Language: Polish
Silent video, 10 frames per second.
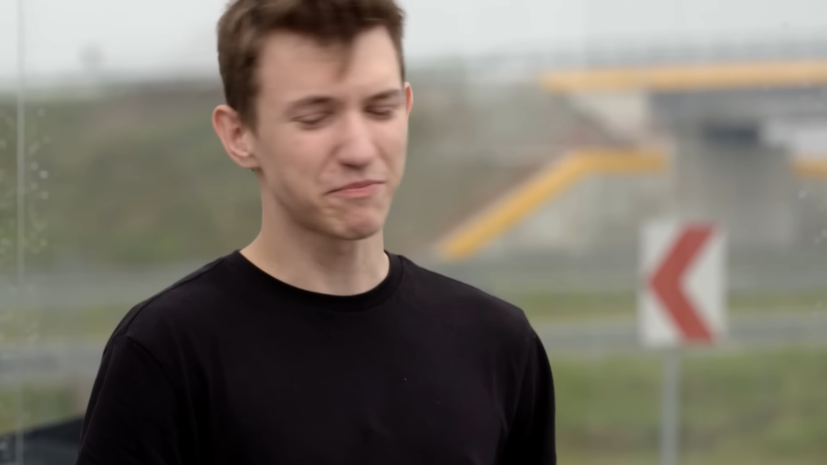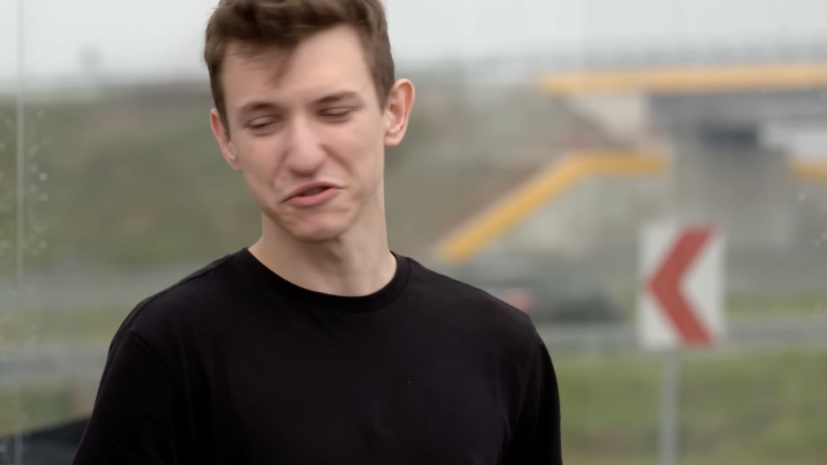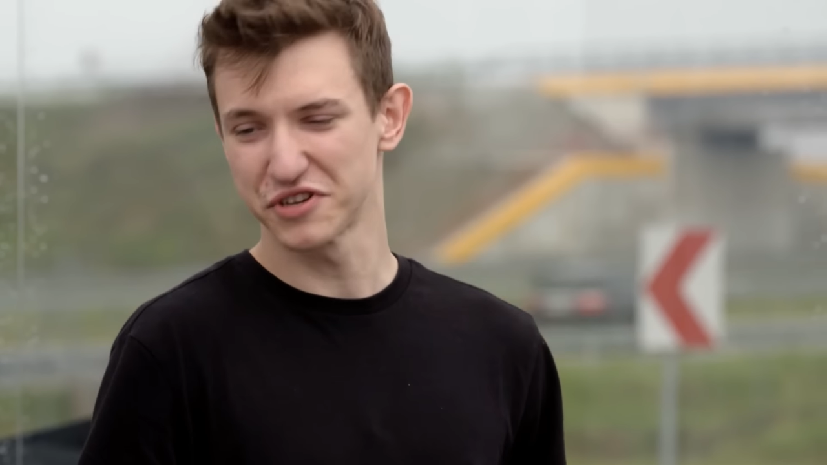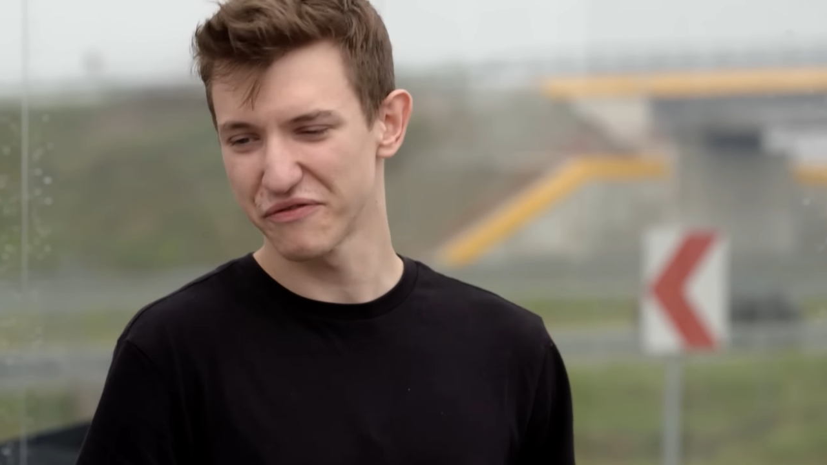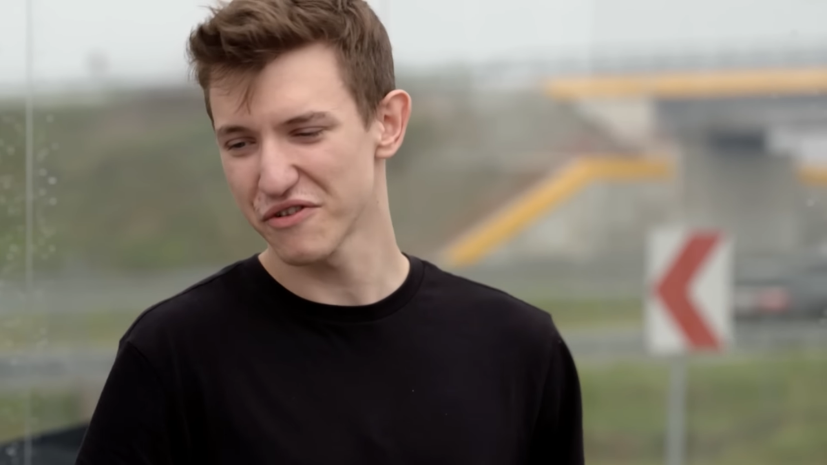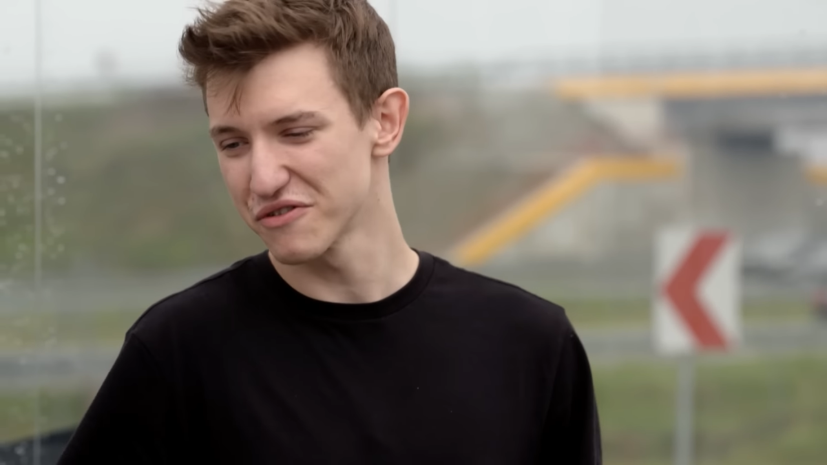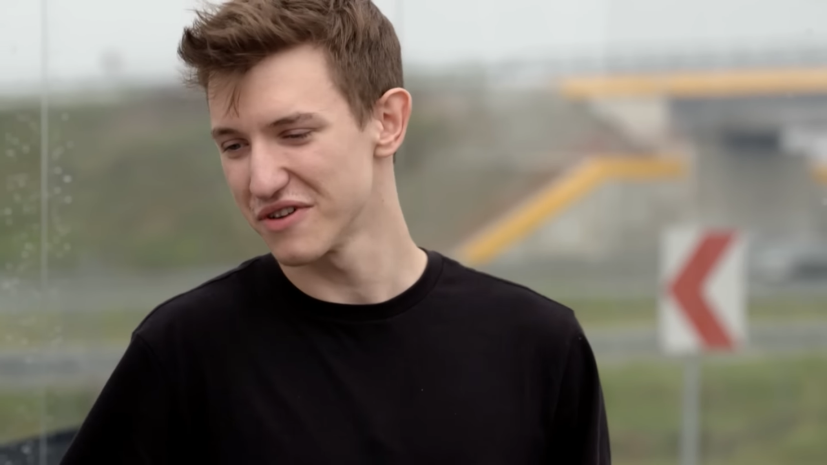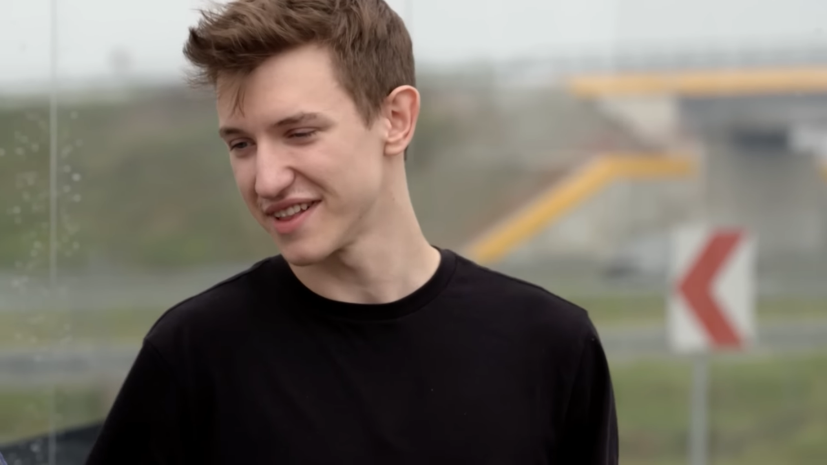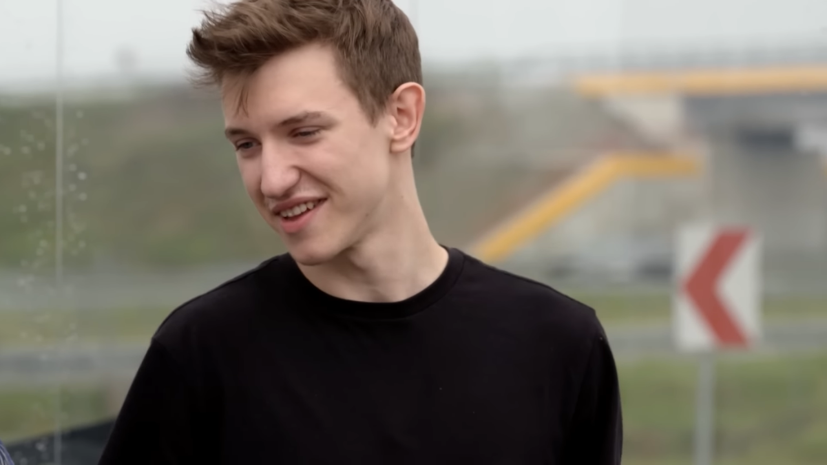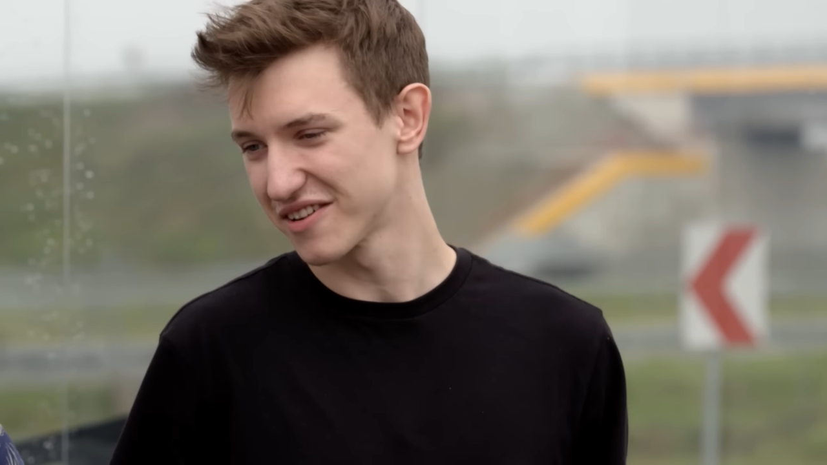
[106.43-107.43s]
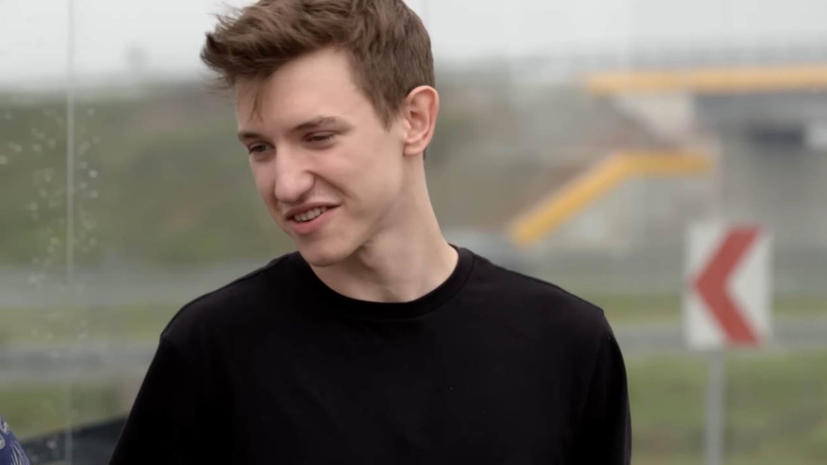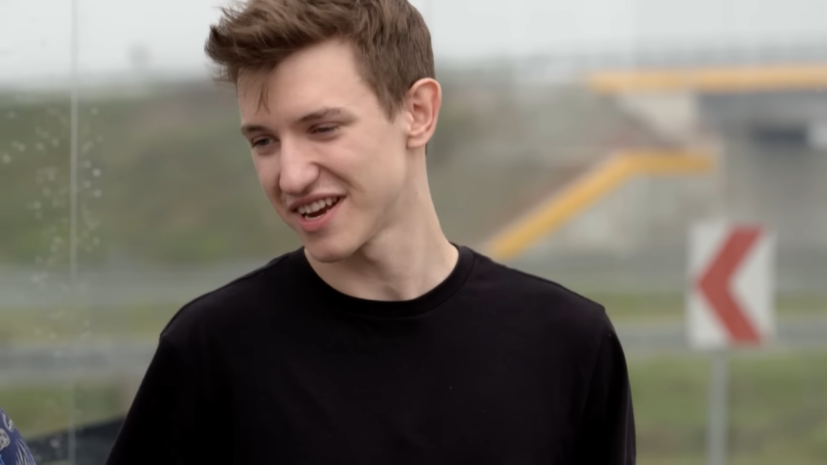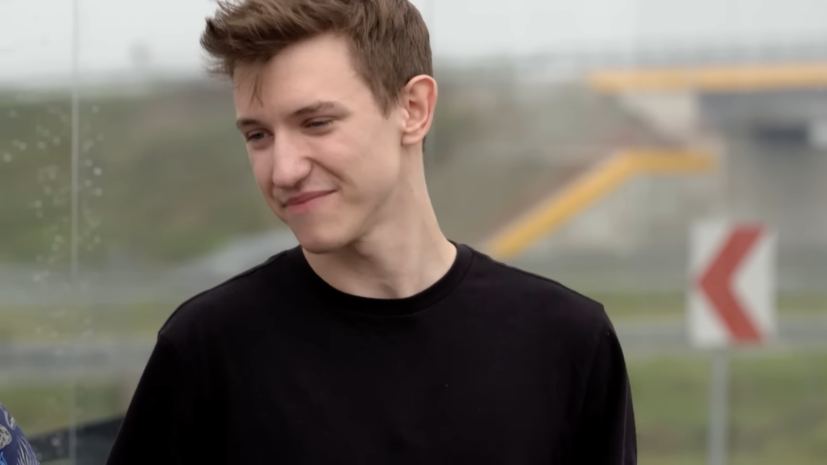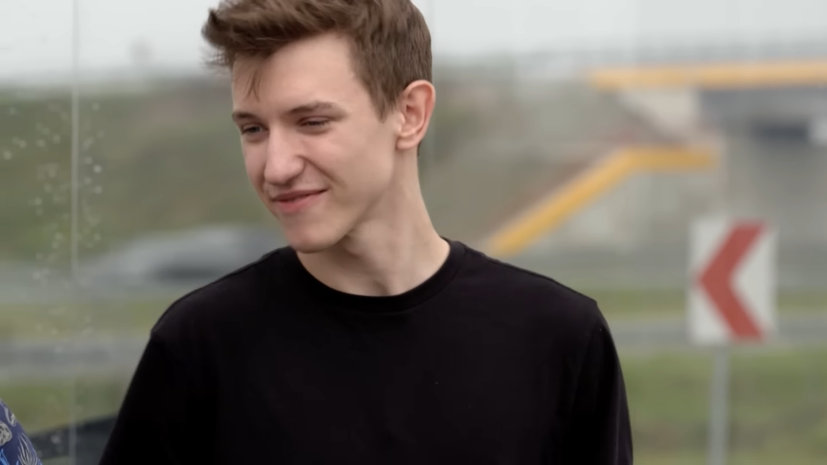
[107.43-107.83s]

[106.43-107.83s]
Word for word: psuł się w ogóle, tylko że